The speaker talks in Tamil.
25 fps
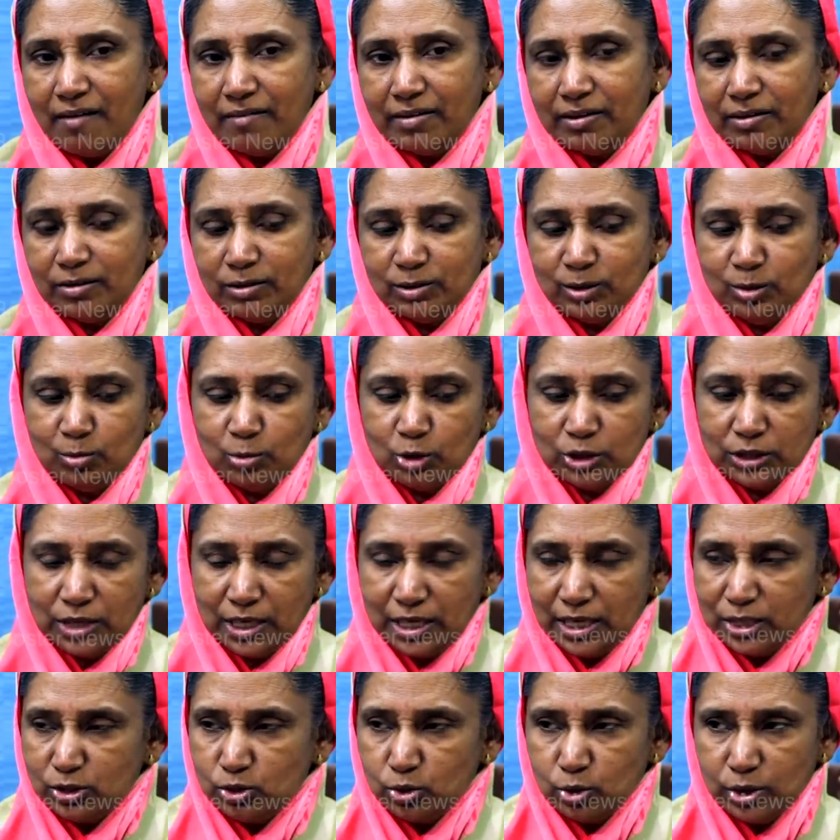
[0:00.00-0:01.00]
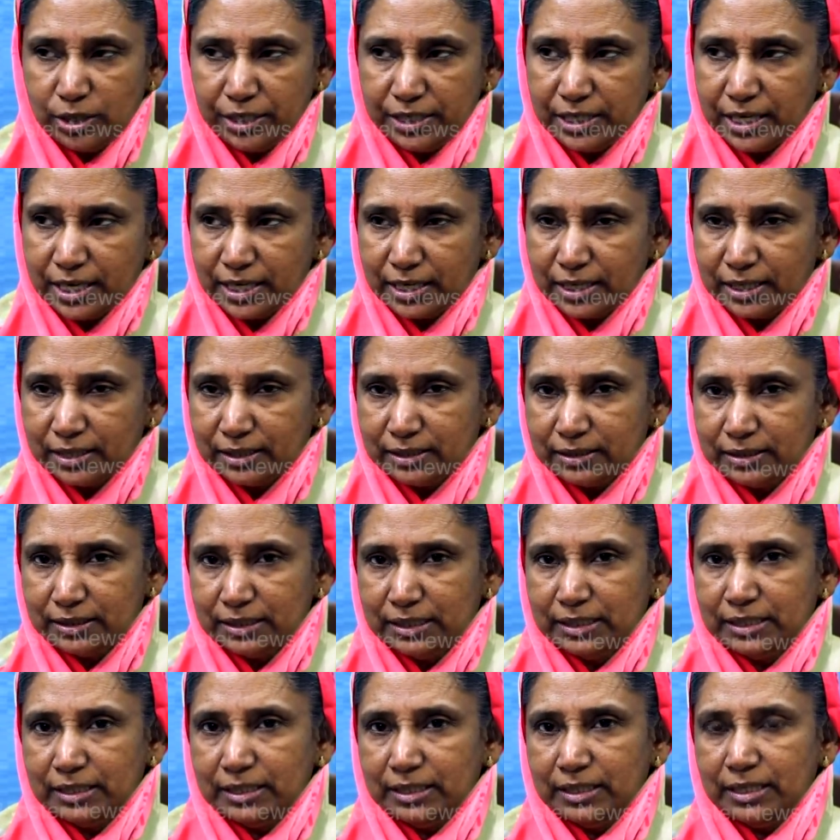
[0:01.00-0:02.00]
அவங்க வந்து முதலே சொல்லிட்டாங்க
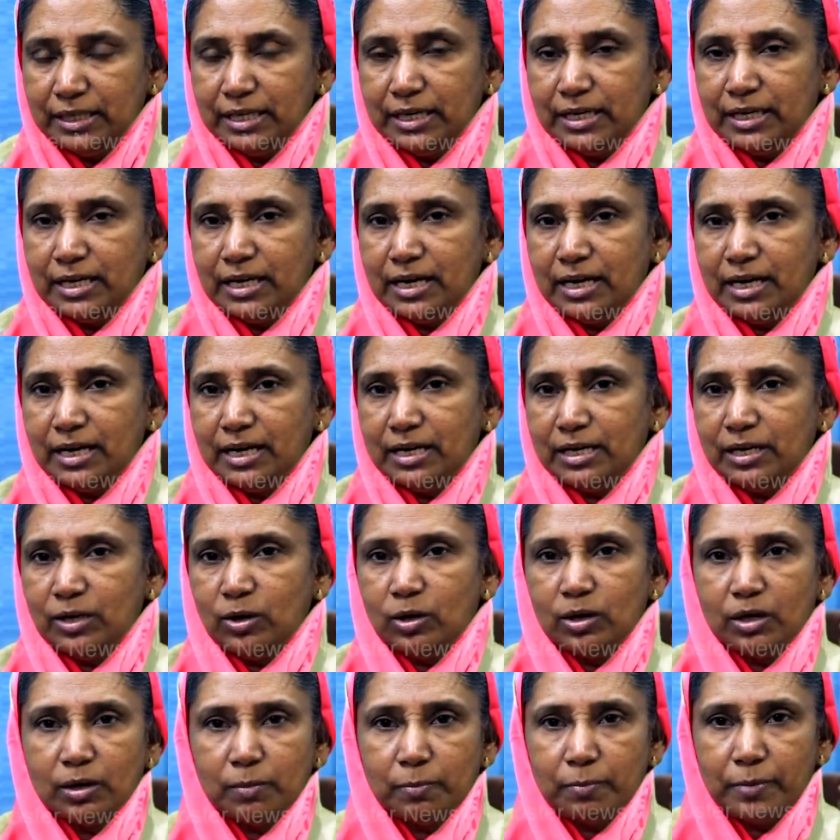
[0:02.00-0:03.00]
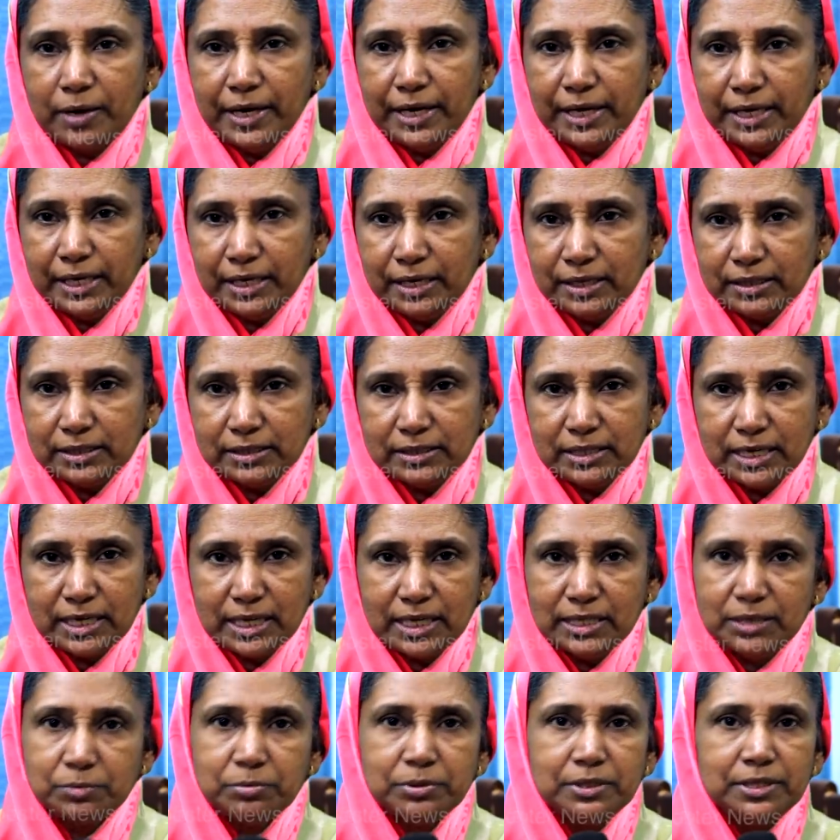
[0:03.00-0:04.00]
ஏன்னா என்னோடய பணி
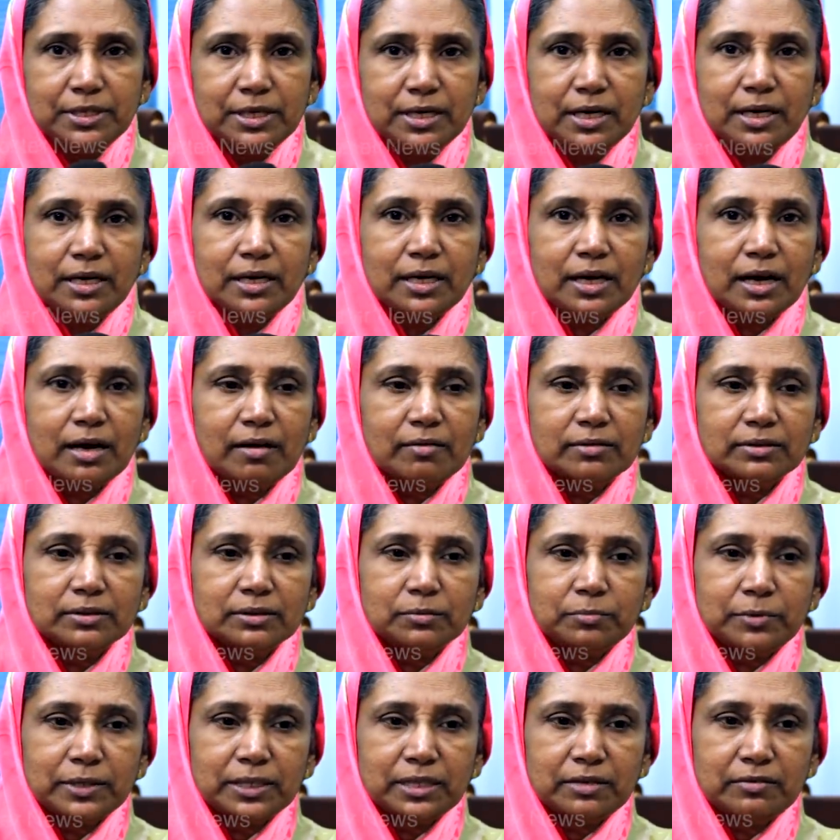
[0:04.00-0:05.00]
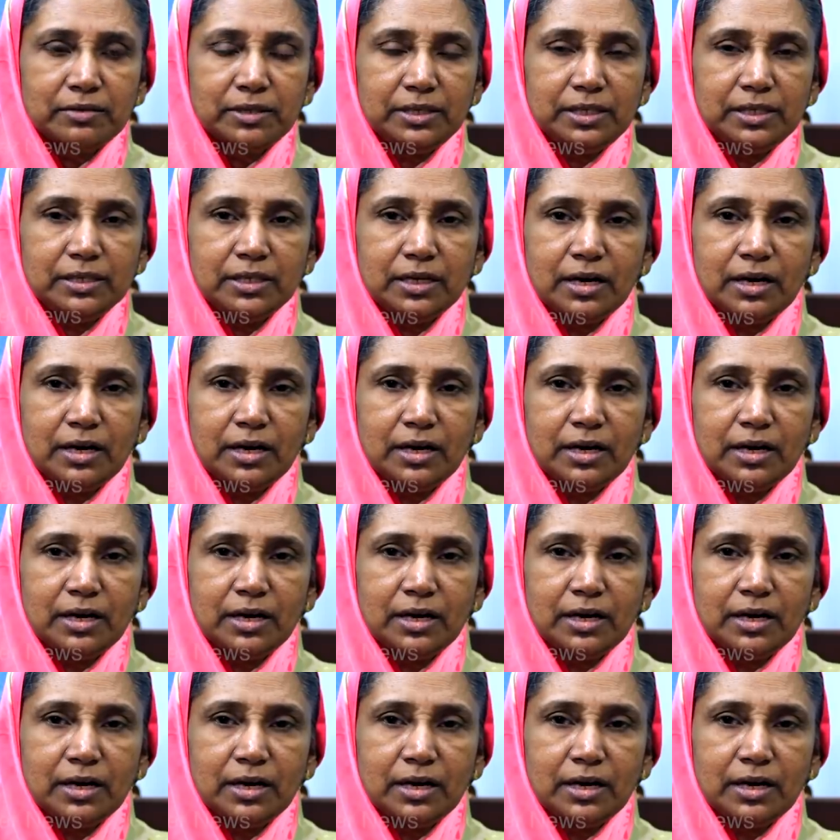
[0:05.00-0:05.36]
ஜனாதிபதியாக நான் வந்து பதவி